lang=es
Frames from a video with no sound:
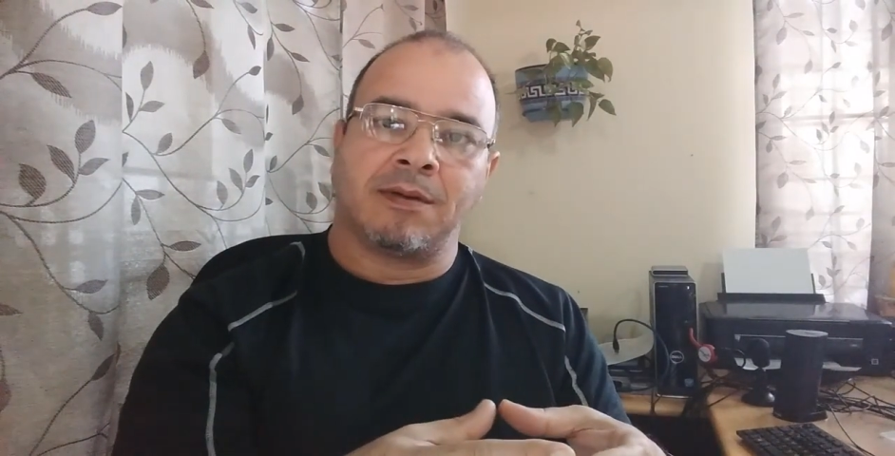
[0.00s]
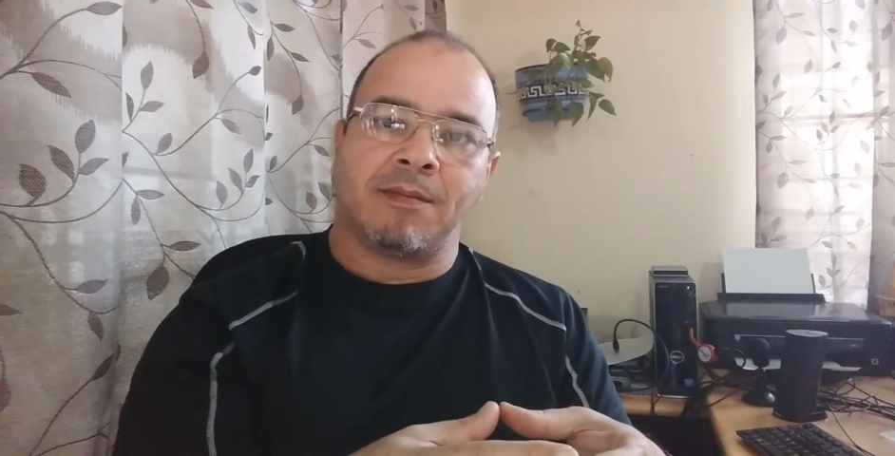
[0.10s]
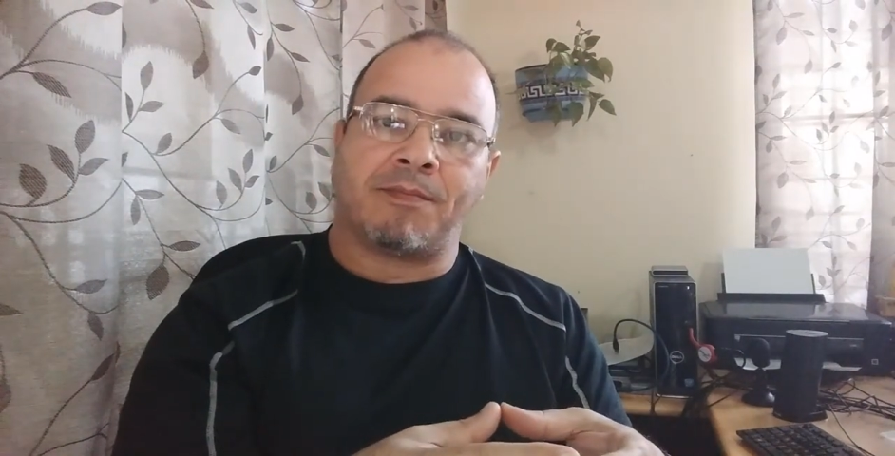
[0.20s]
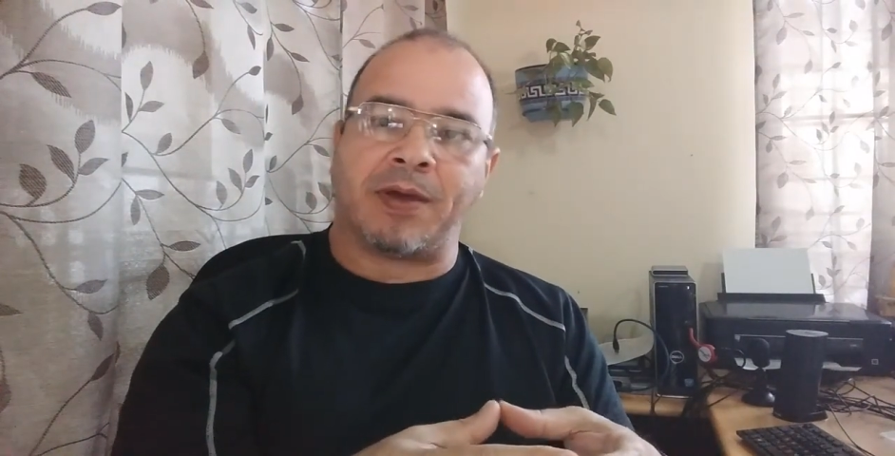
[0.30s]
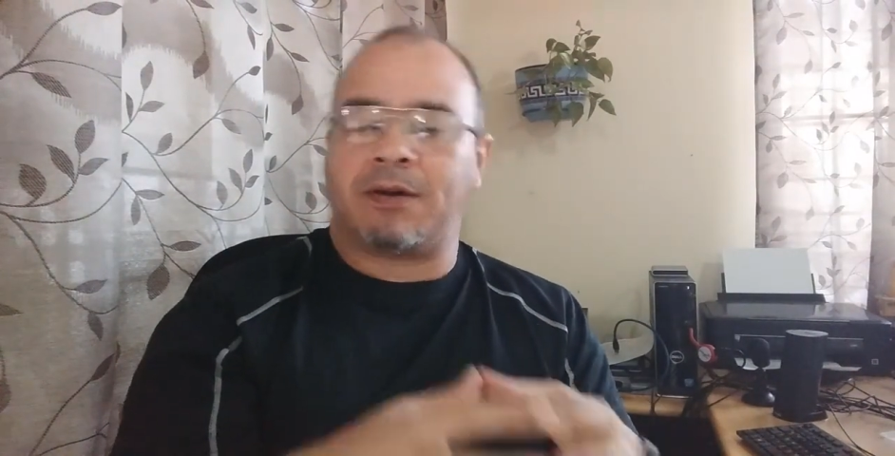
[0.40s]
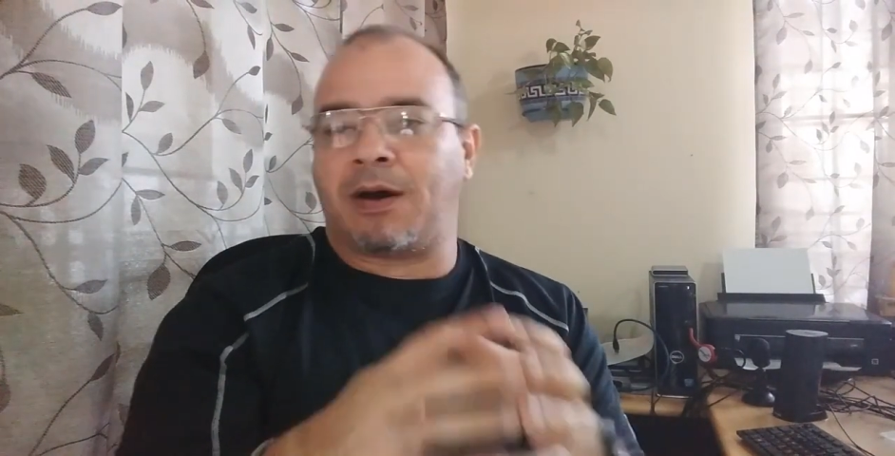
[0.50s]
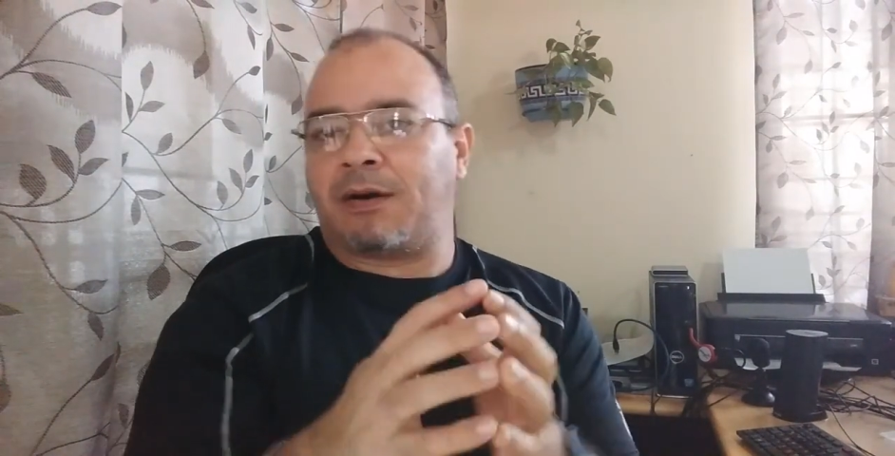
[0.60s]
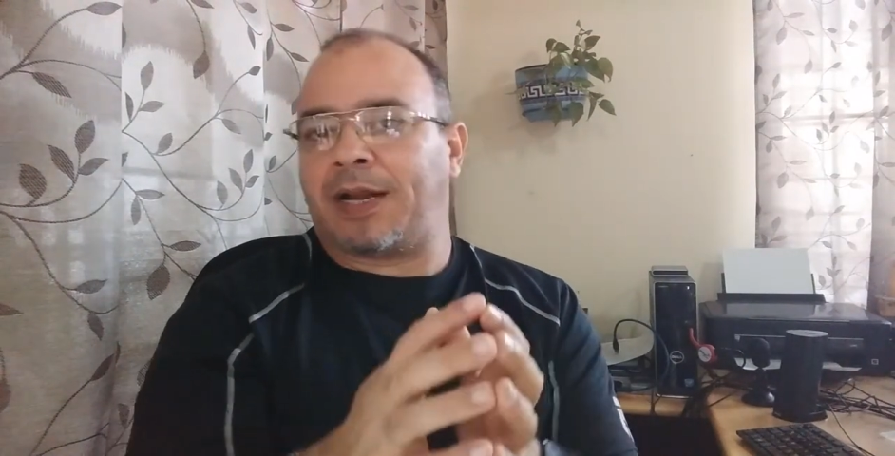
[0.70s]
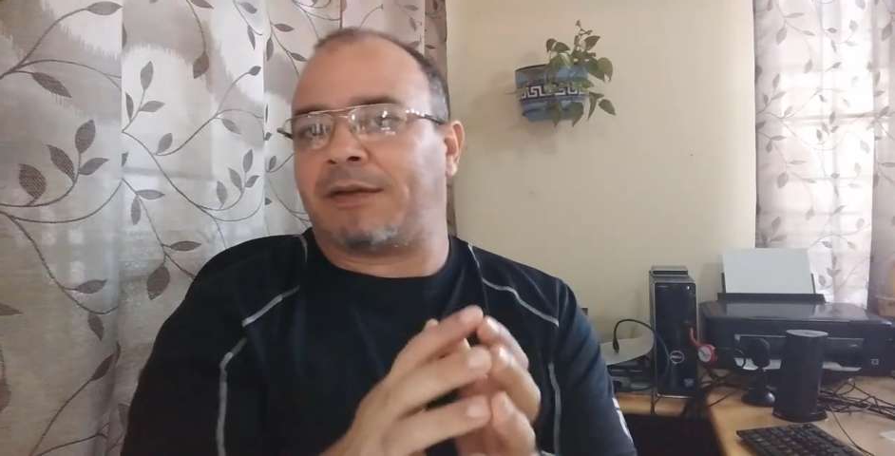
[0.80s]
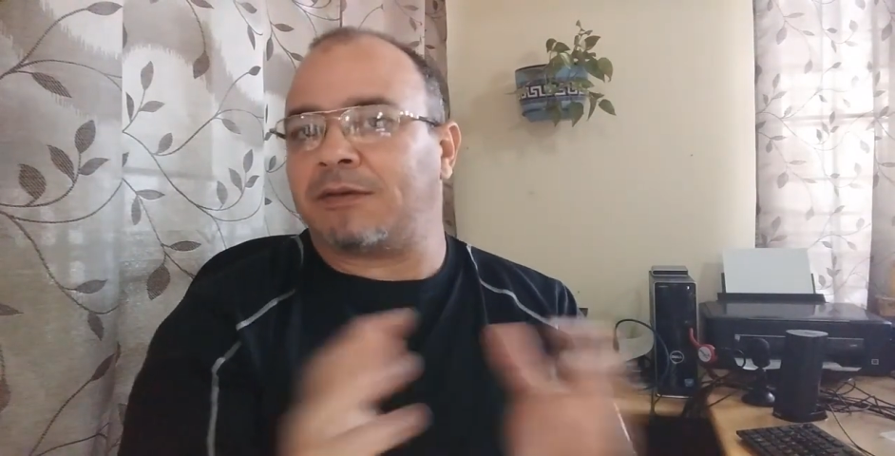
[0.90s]
Pero
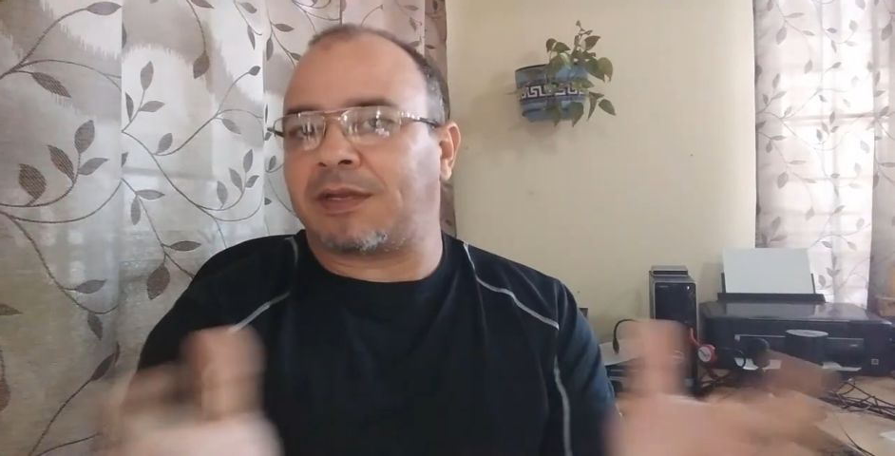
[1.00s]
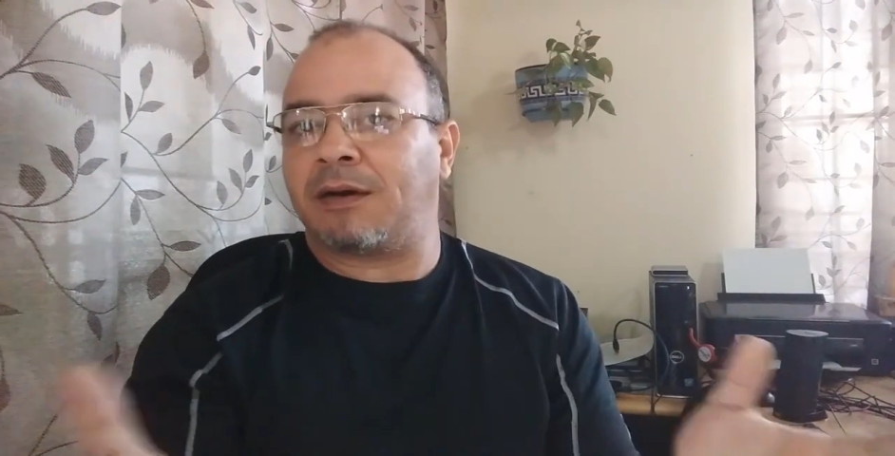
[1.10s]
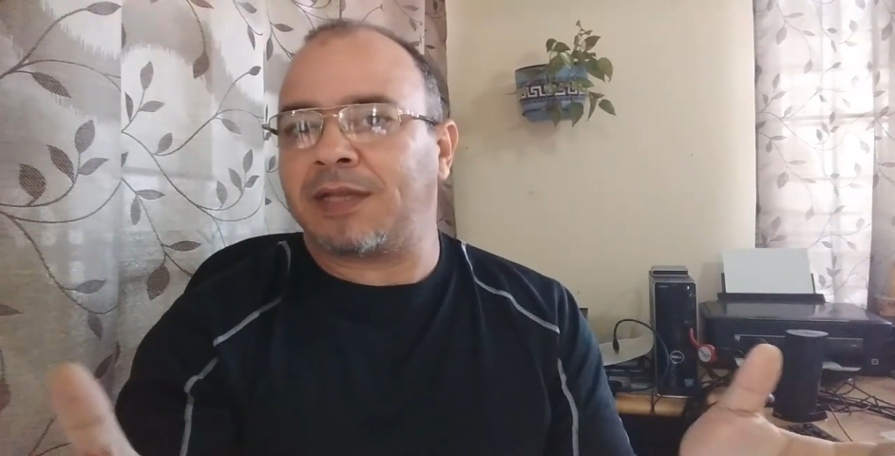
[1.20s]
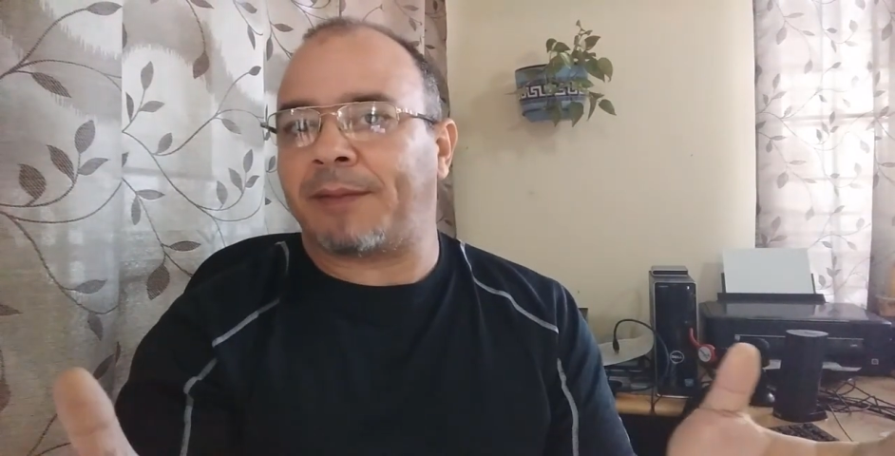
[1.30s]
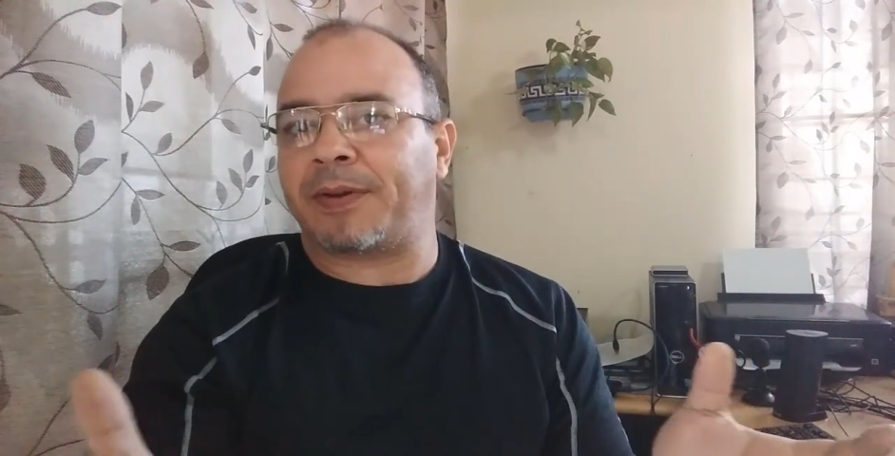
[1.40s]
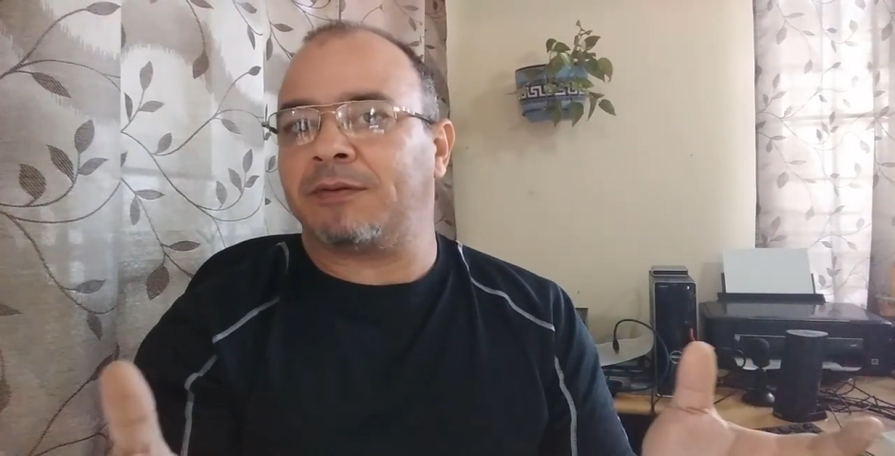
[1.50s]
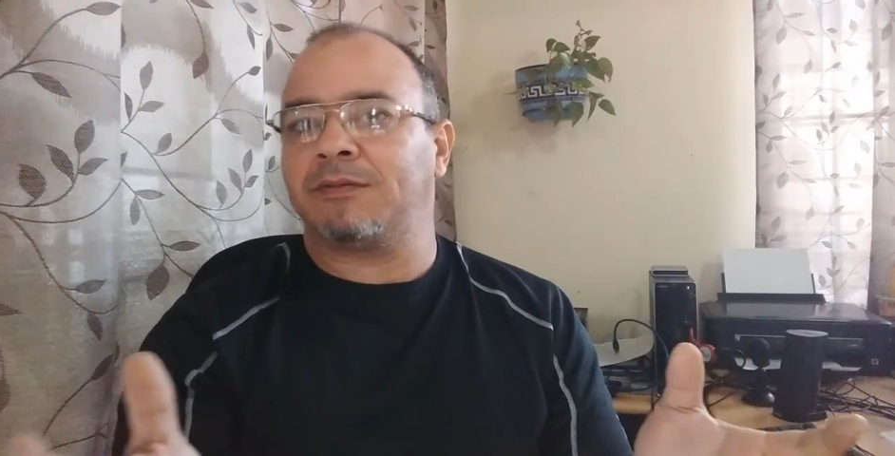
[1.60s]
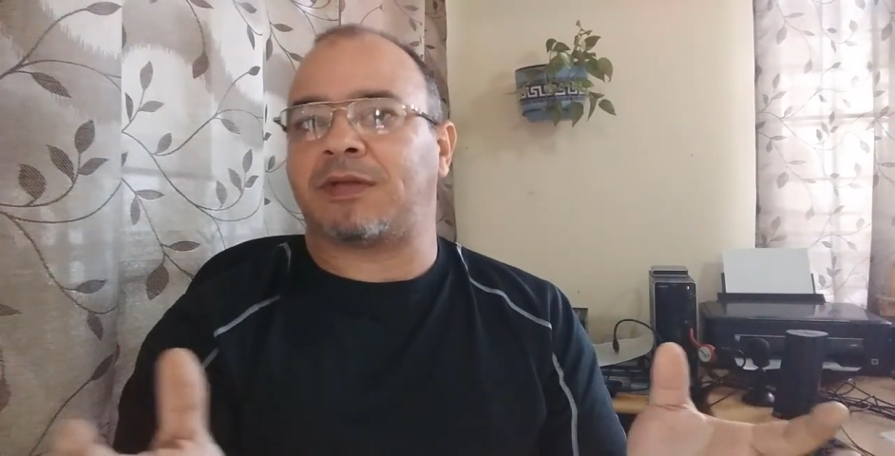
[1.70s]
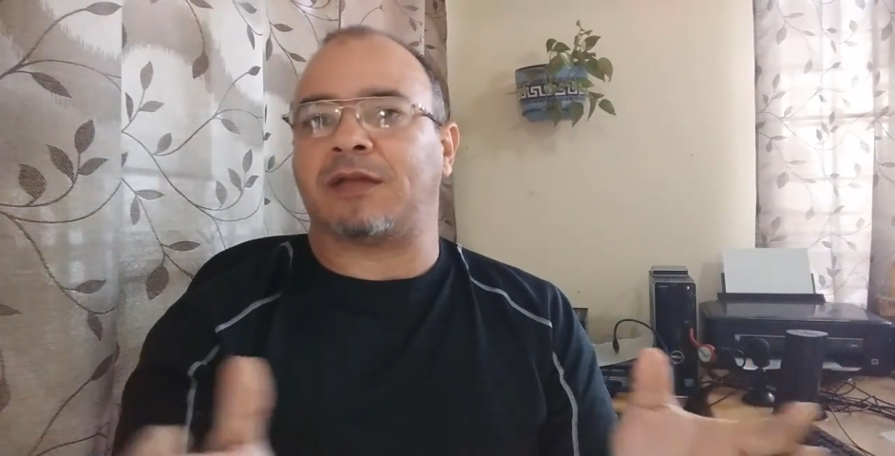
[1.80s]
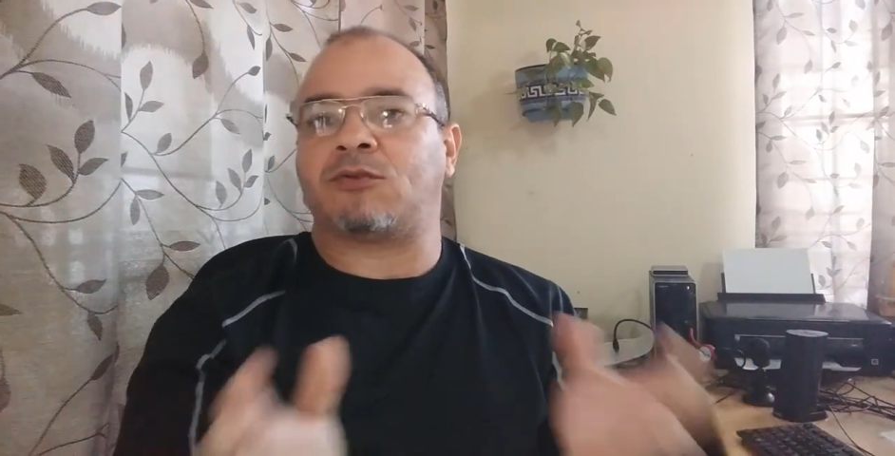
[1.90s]
ahora yo te hago una
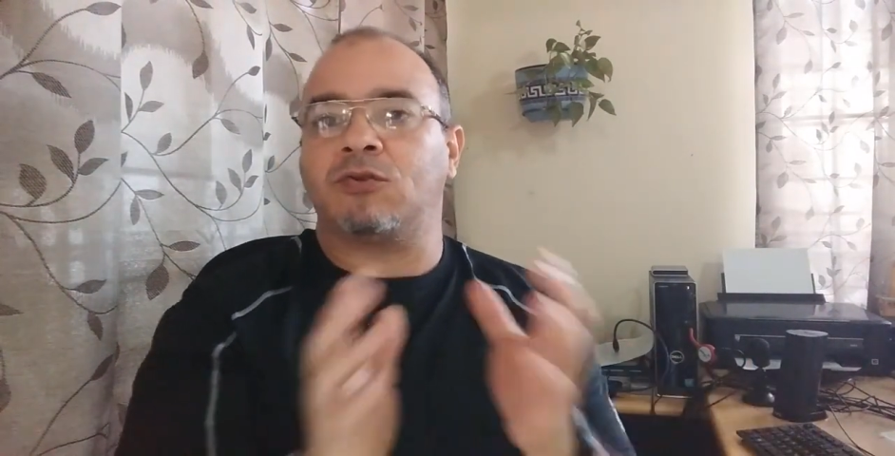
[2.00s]
pregunta,